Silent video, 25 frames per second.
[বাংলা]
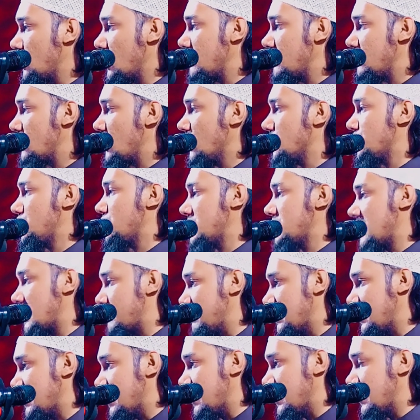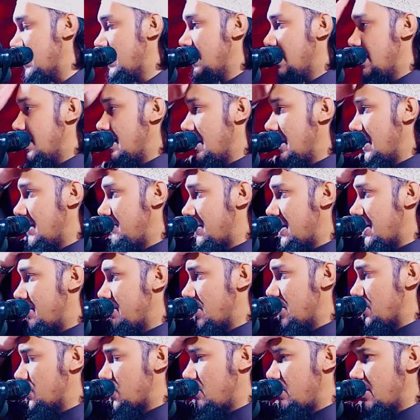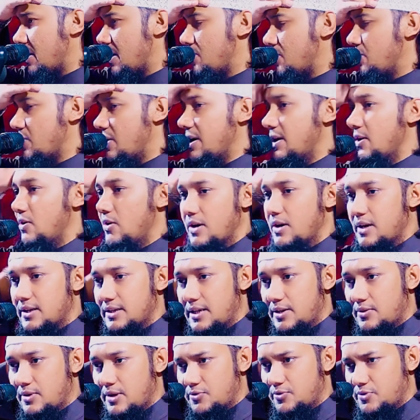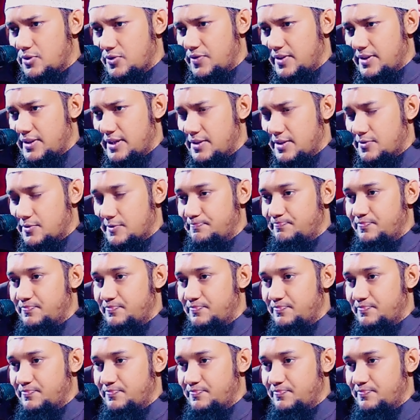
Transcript: অজ্ঞ এবং অন্ধ থাকবেন না আল্লাহ পাক আমাদের সবাইকে কোরআনের হক আদায় করার তৌফিক